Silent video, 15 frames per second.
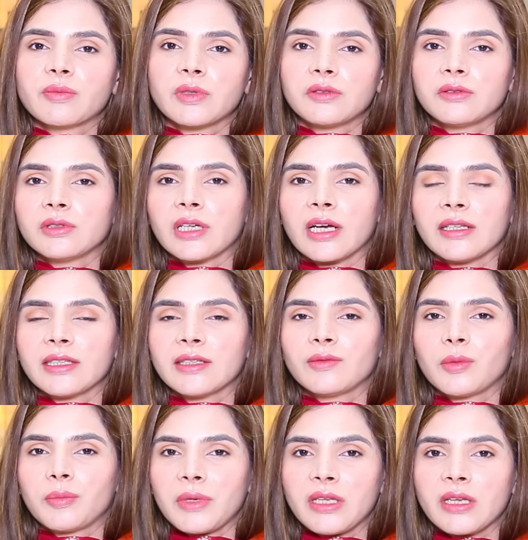इसबगोल डाल के
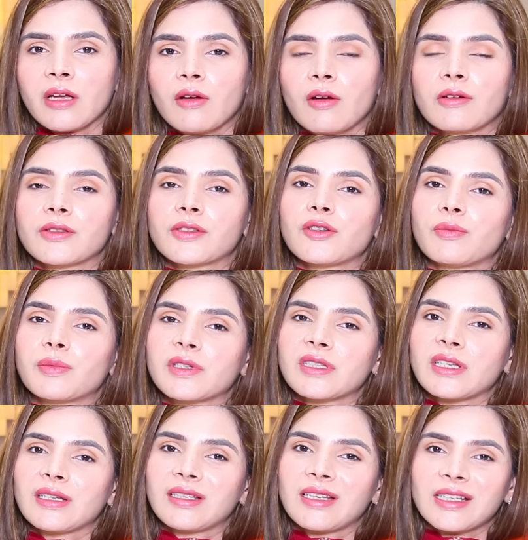वो पीना है और उसके ऊपर
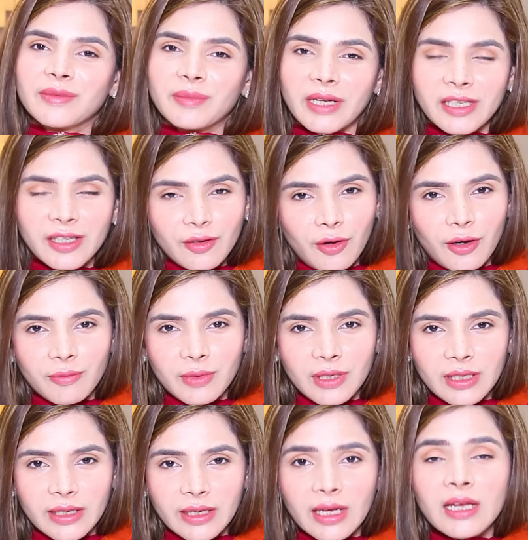से एक गिलास पानी और
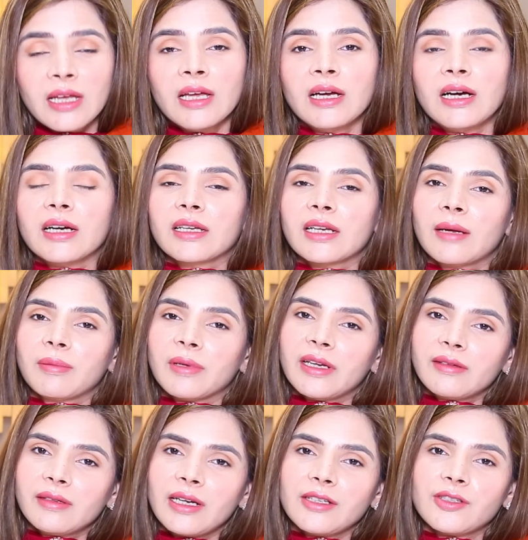पी लेना है अगर आप
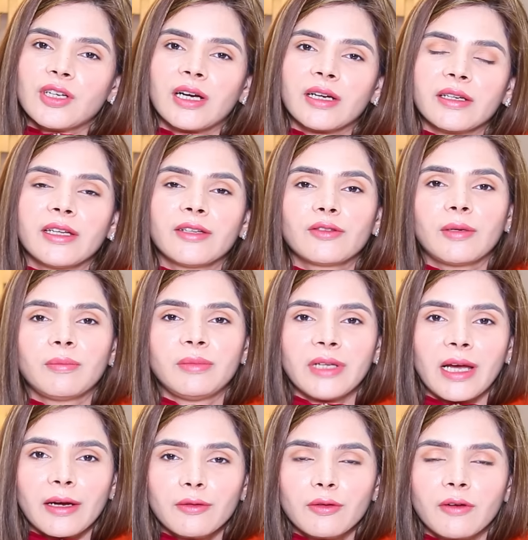लेट नाइट जाग रहे हैं तो आप
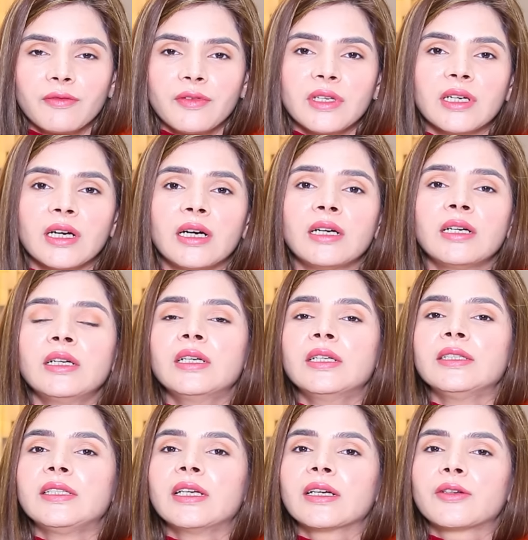ब्लैक कॉफ़ी का
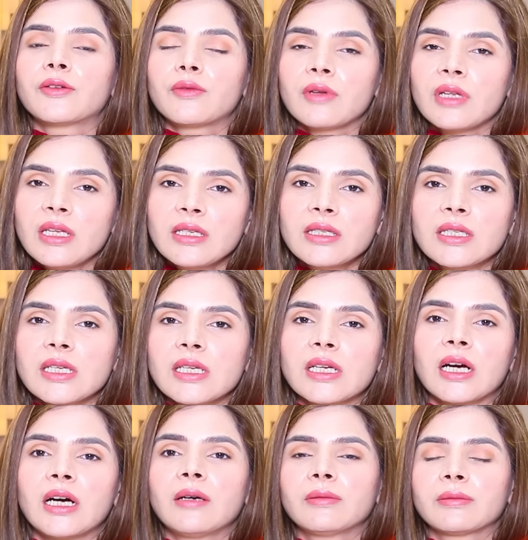या ग्रीन टी
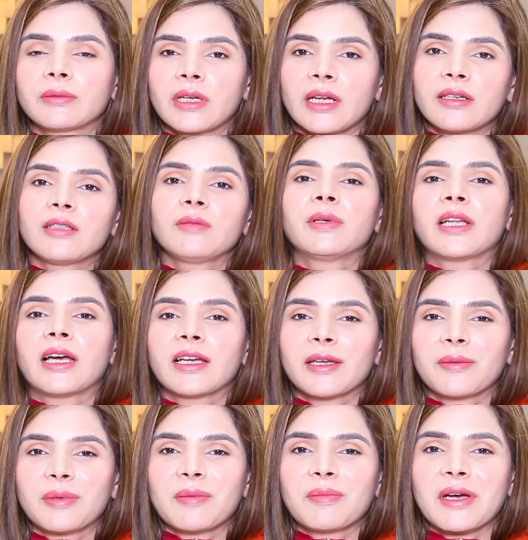का केटल बना
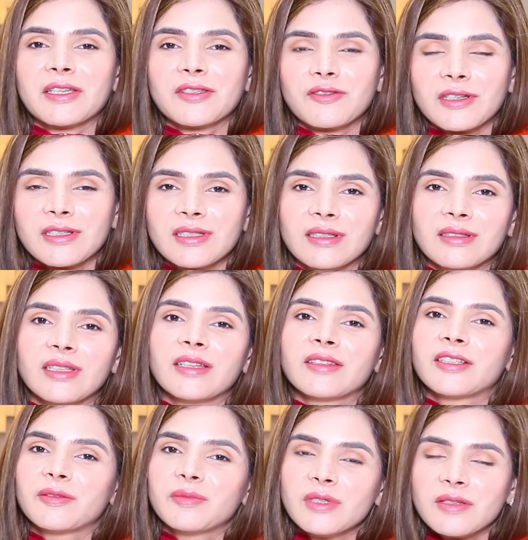के अपने पास रख सकते हैं
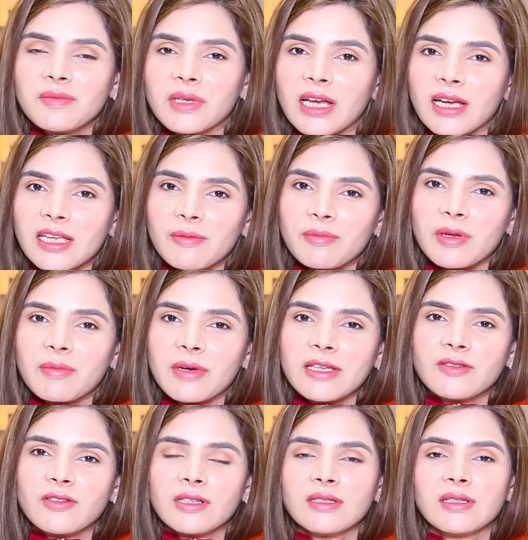थर्मस बना के अपने
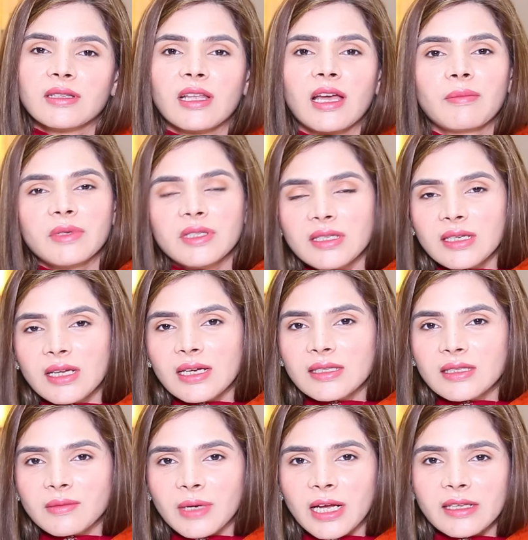पास रख सकते हैं आप इसी का
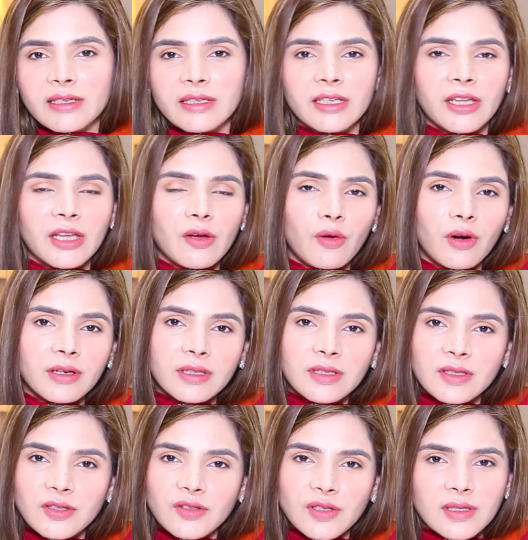इस्तेमाल करेंगे और
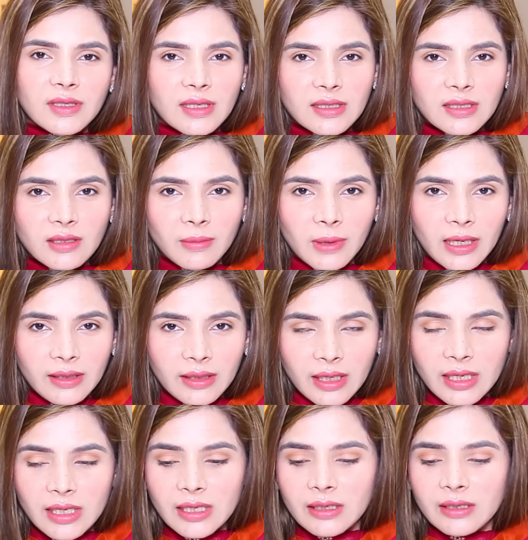किसी चीज़ का इस्तेमाल
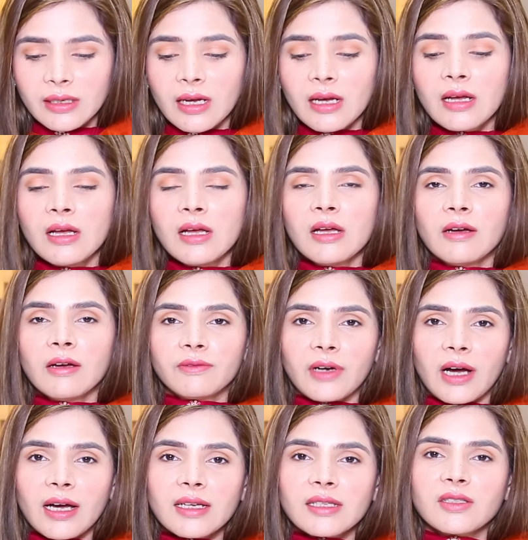नहीं करना
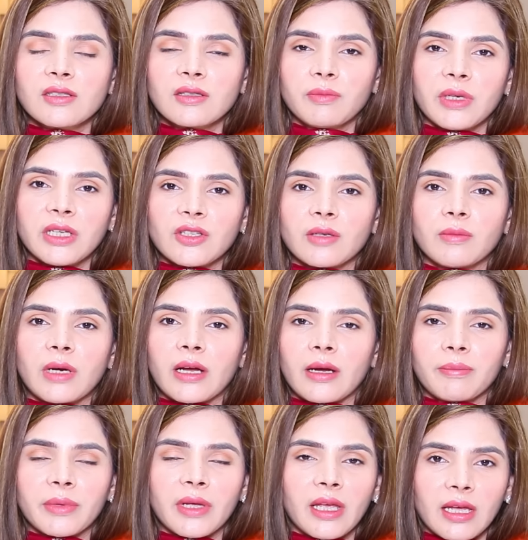फास्ट में जब
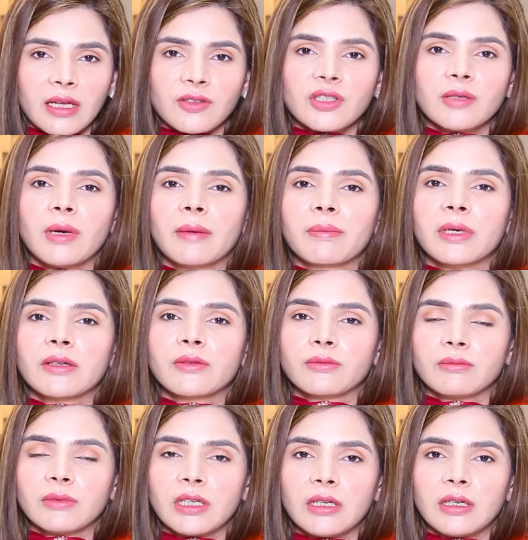आप हैं जब
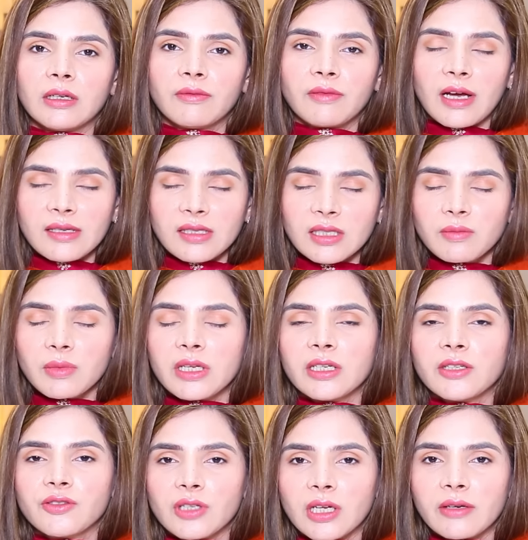आपका फास्टिंग
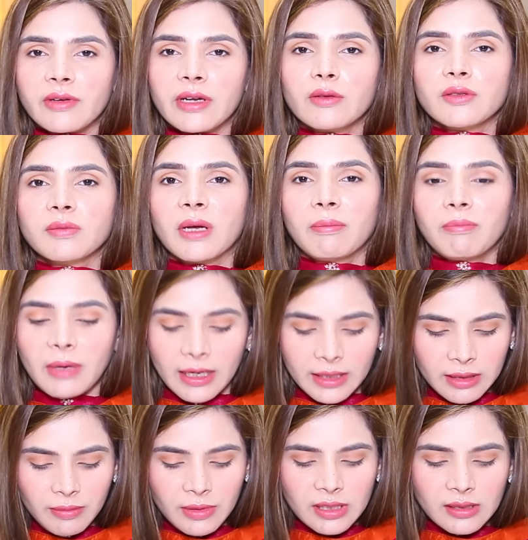पीरियड चल रहा है उसमें आप
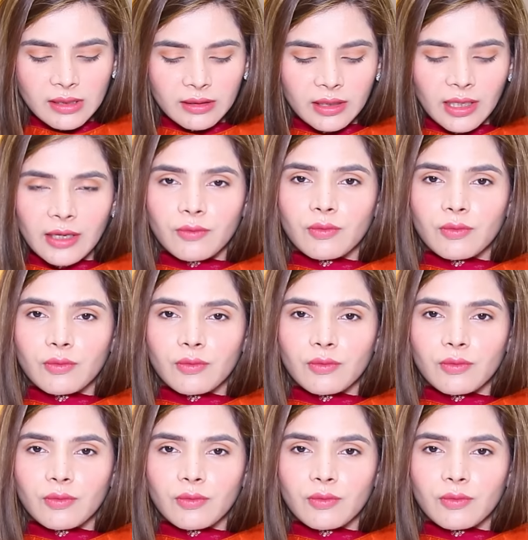पानी पी सकते